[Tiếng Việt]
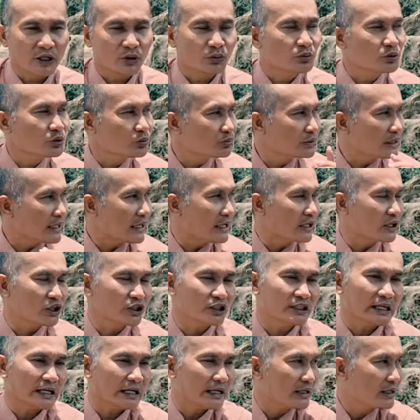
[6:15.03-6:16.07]
cũng chúng ta có
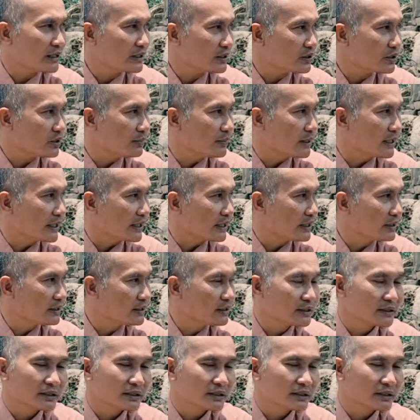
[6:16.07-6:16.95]
cha có mẹ